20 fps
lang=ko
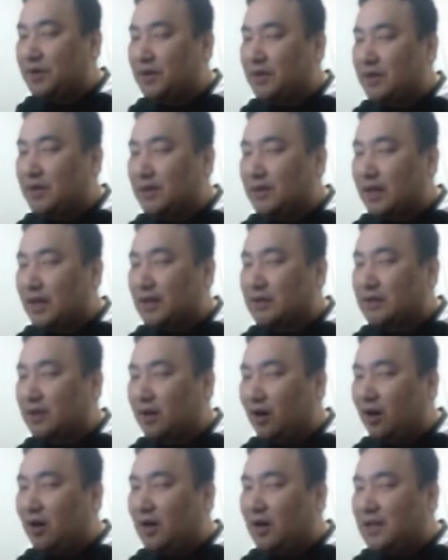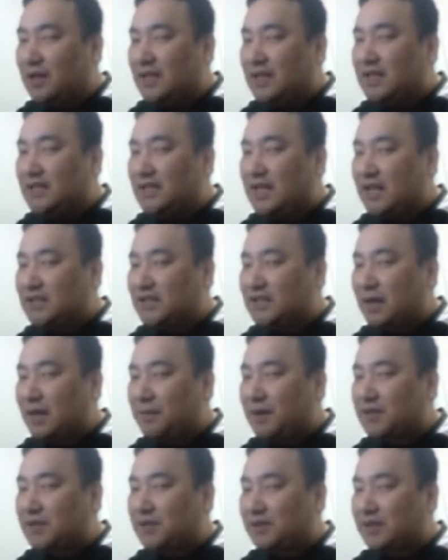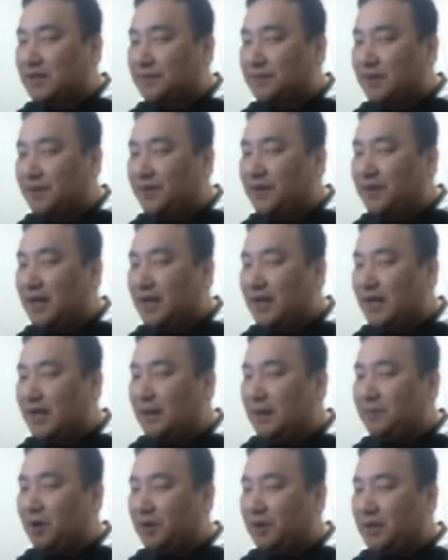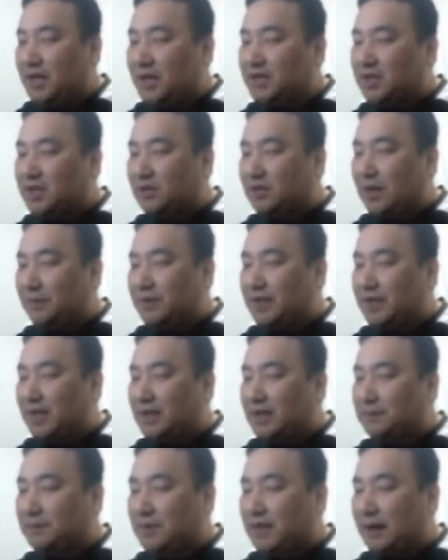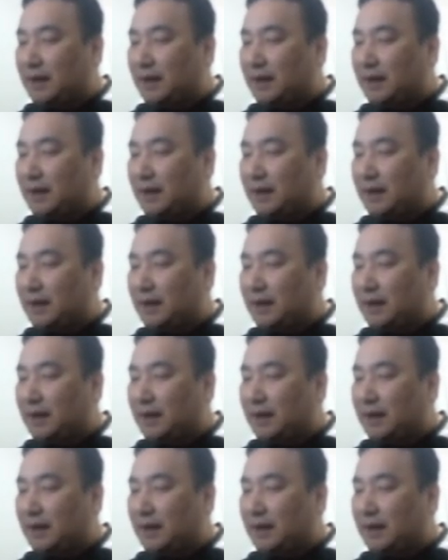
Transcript: 따라서 2-3의 정답은 1번이 정답이 되겠습니다.